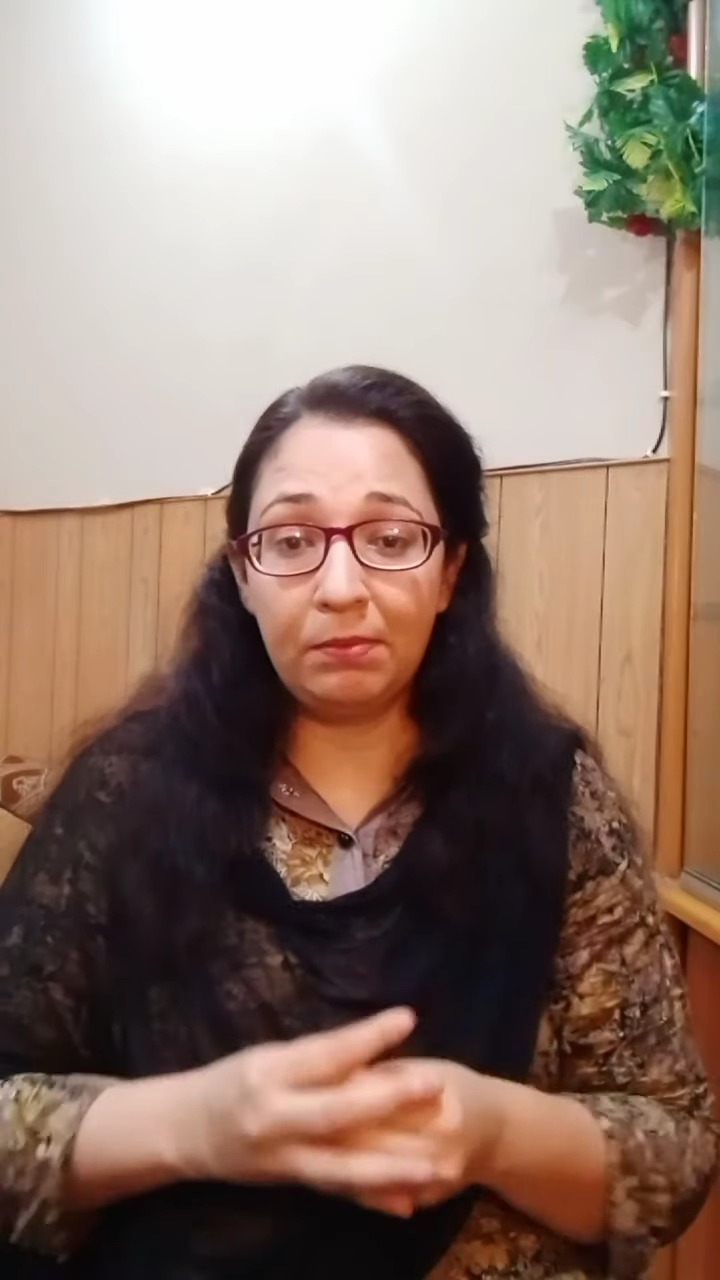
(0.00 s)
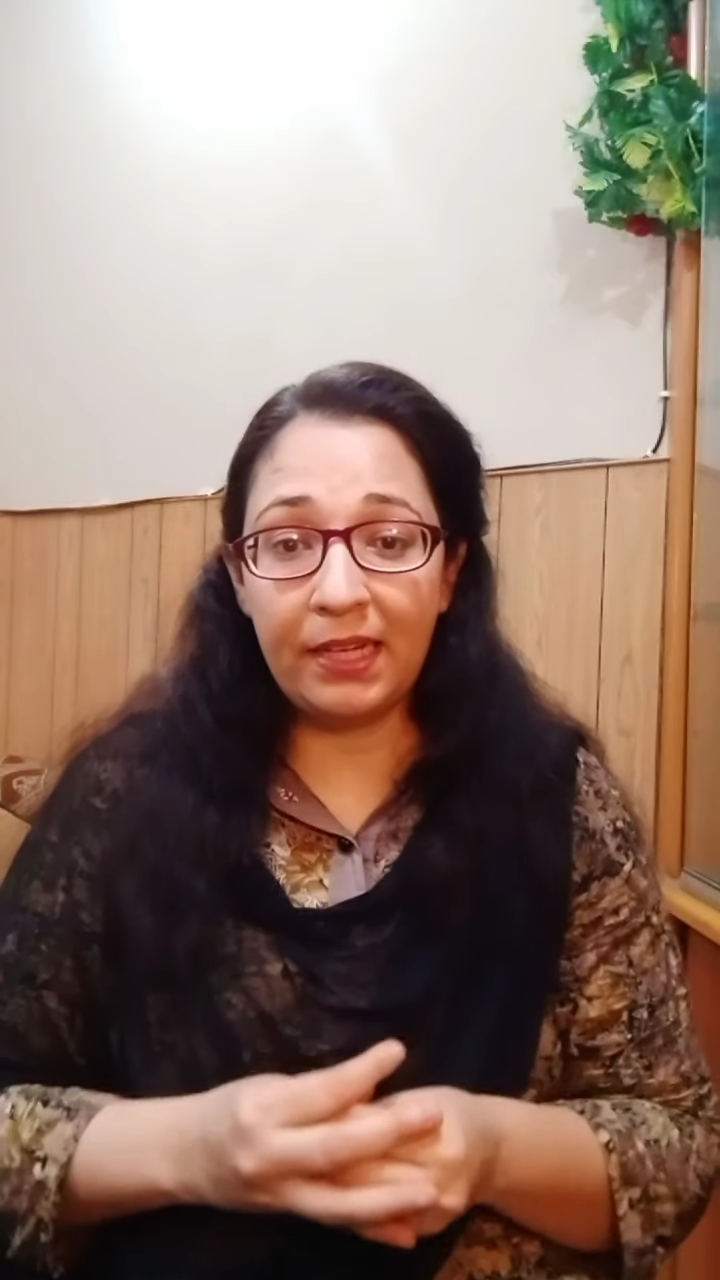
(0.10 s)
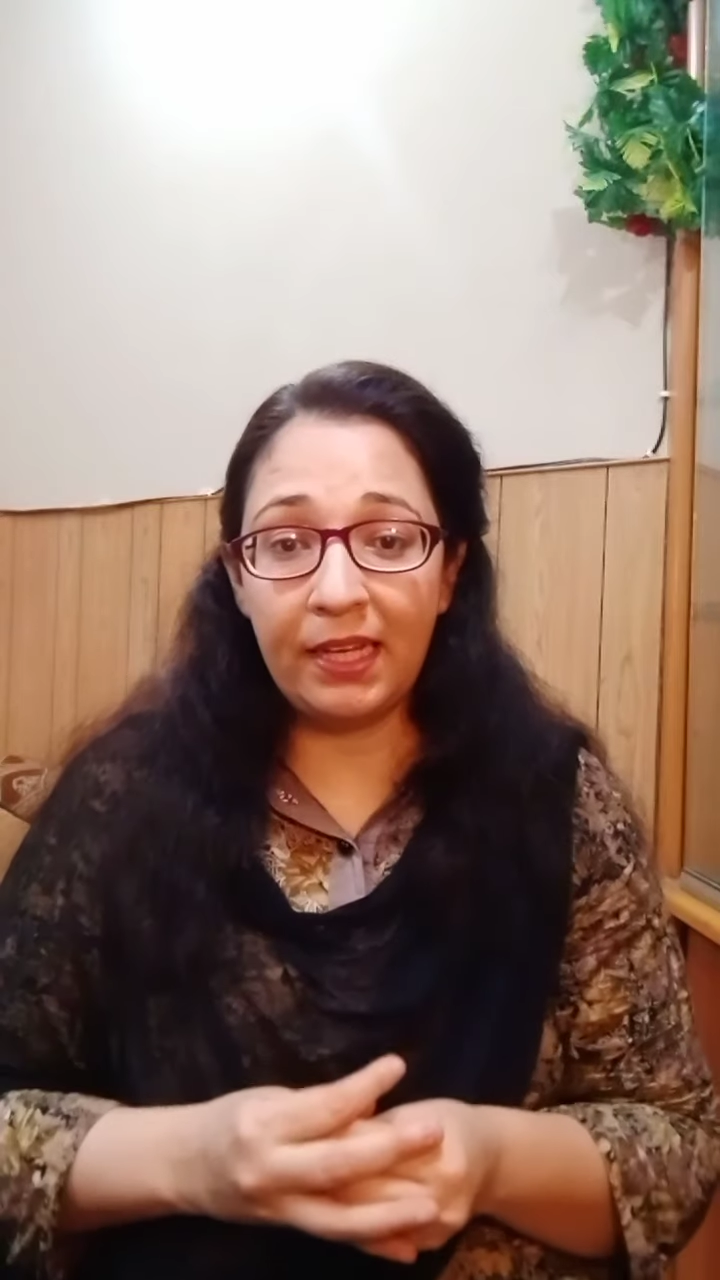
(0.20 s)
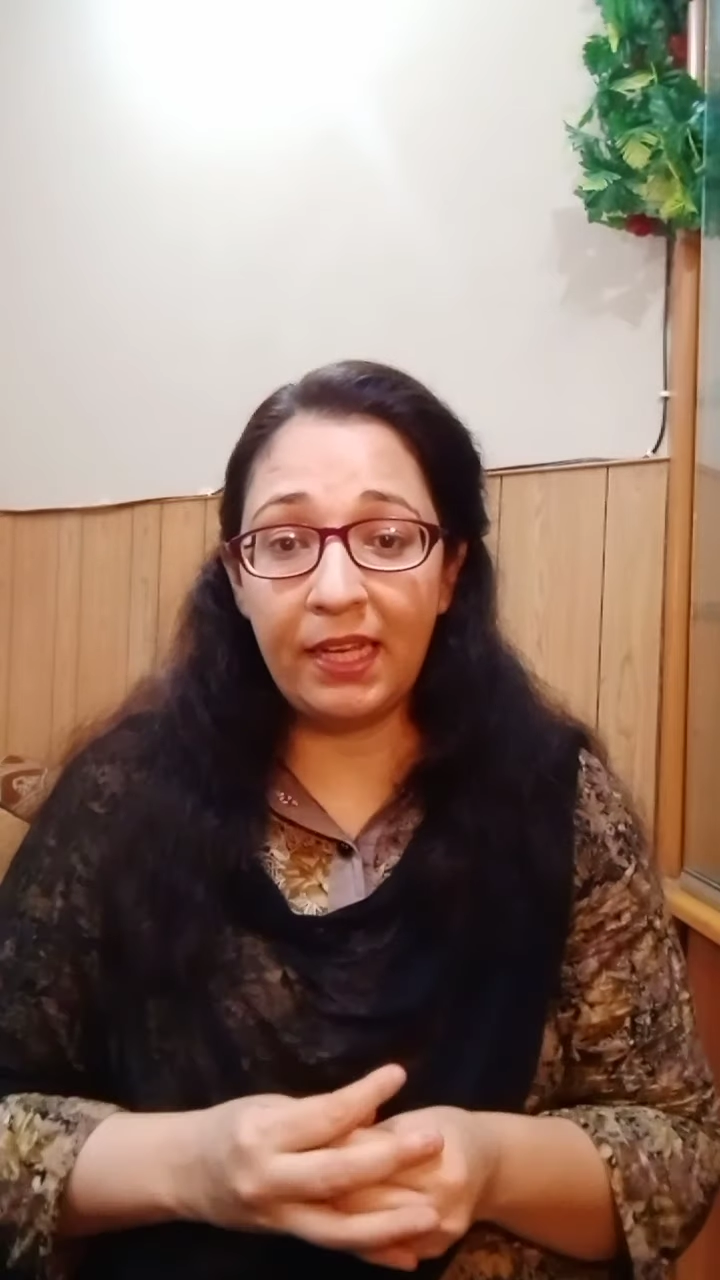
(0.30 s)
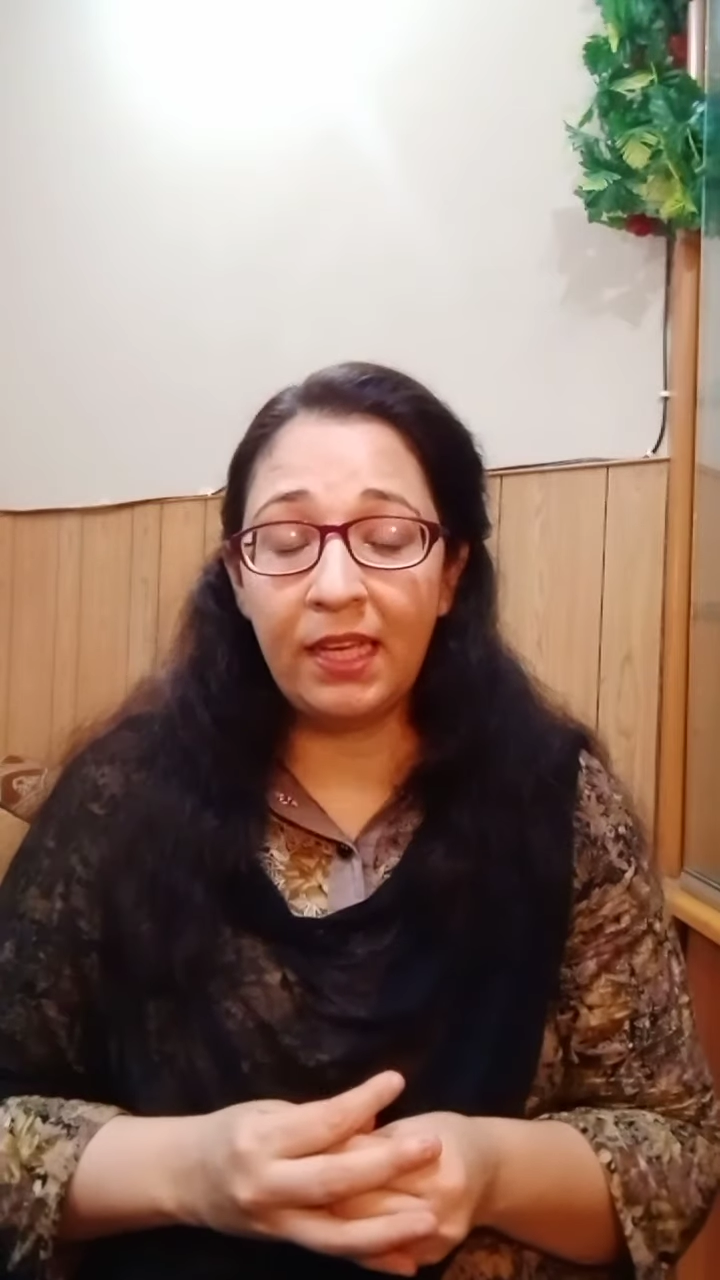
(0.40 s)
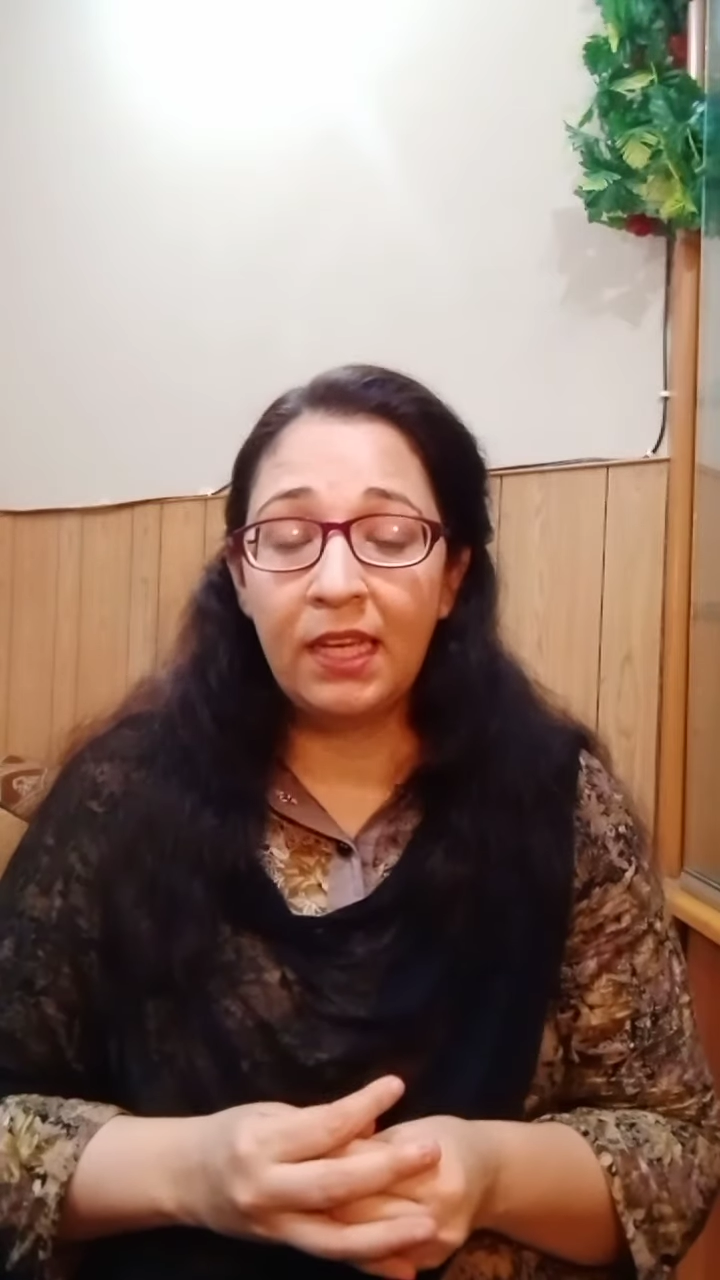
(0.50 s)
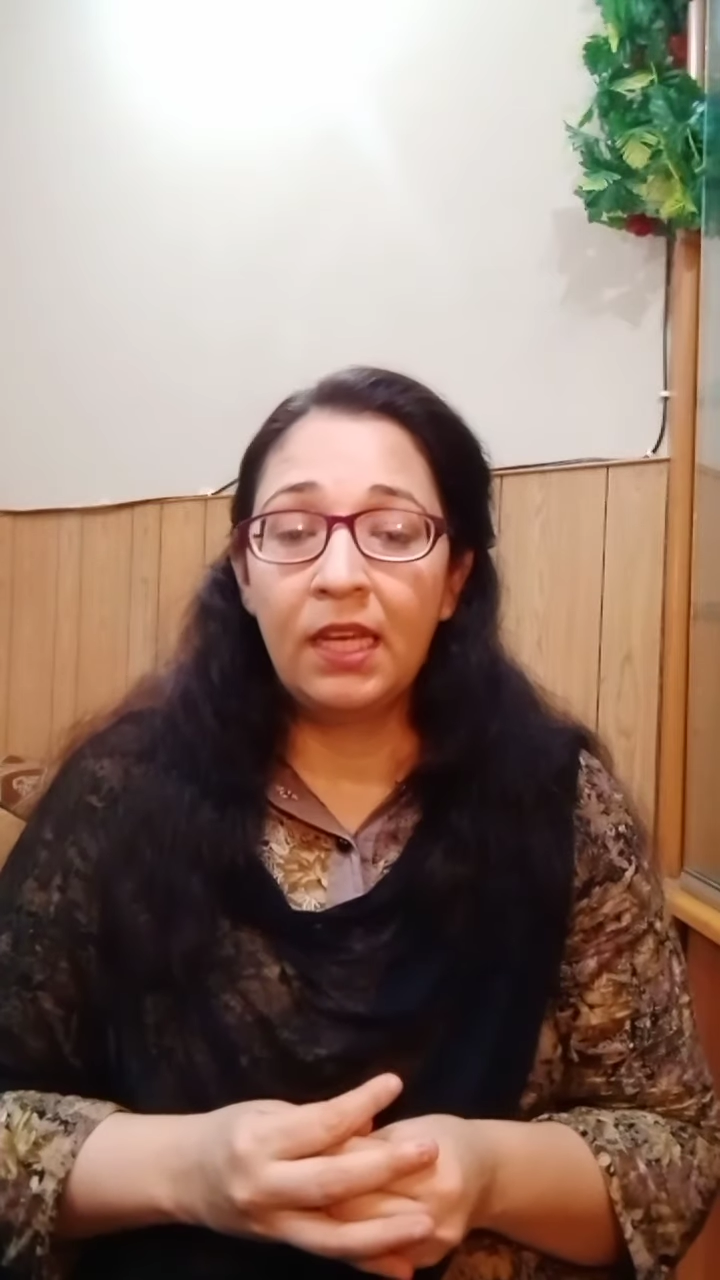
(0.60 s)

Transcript: करें